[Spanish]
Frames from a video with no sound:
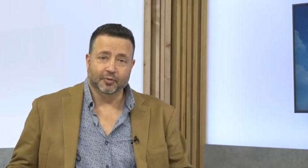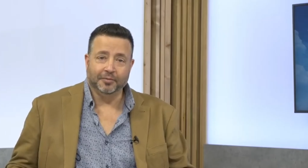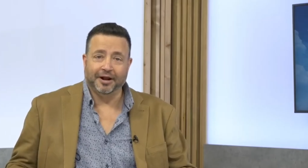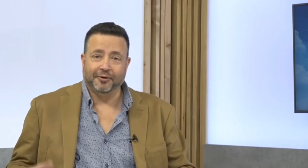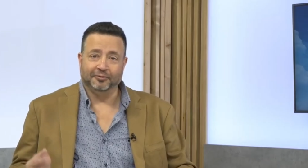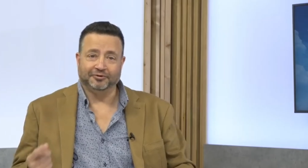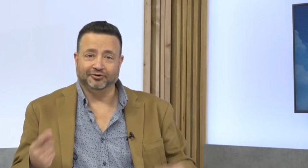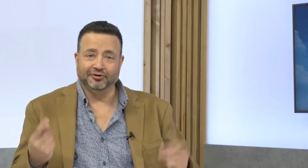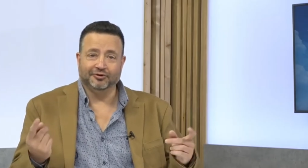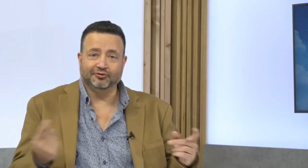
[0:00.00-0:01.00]
Pues si
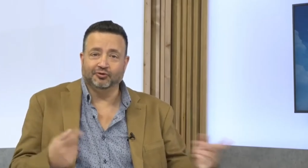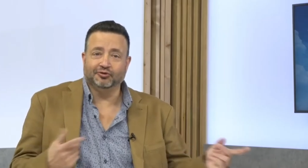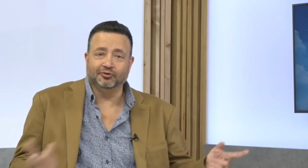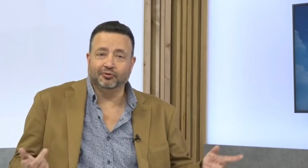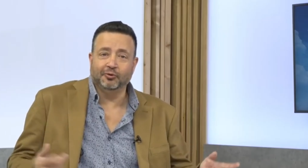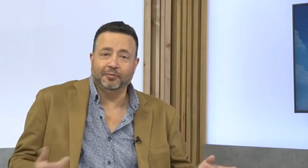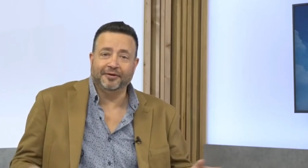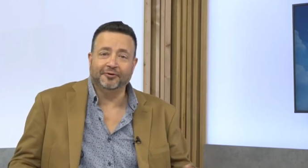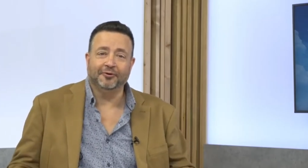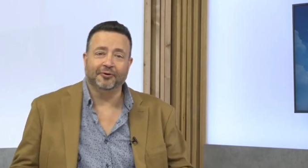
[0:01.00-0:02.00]
son dos, uno, lo
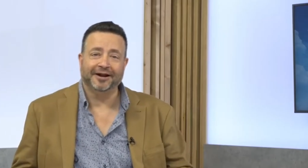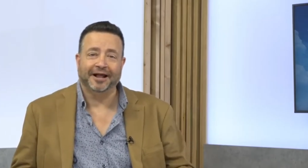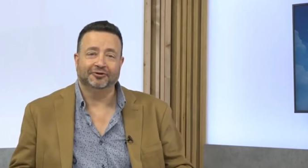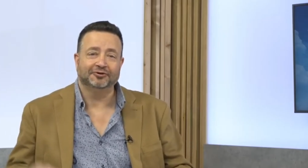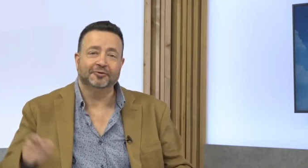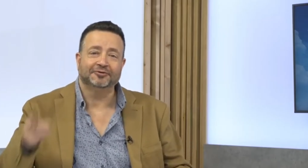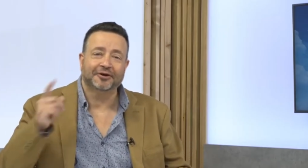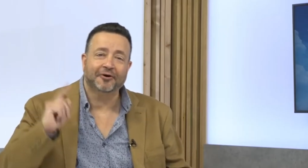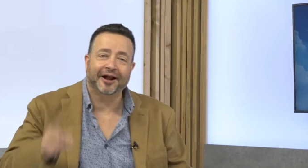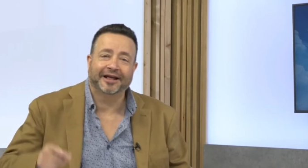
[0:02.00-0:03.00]
pierde y uno lo gana. Nosotros
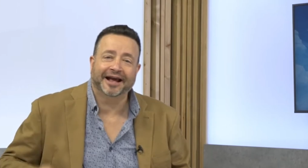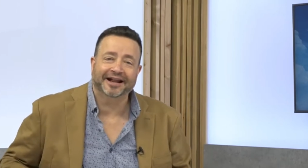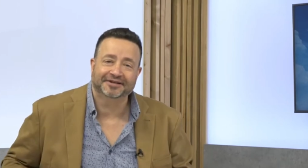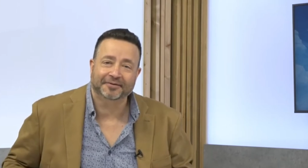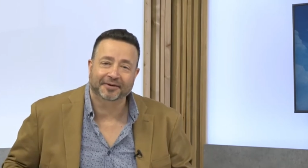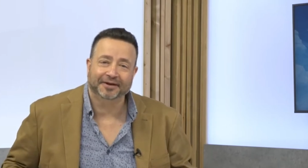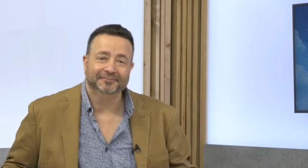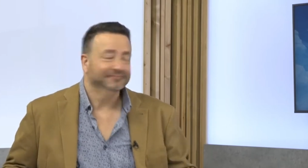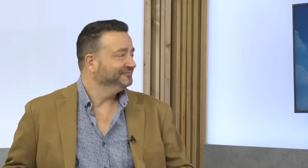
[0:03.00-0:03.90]
al que gana siempre.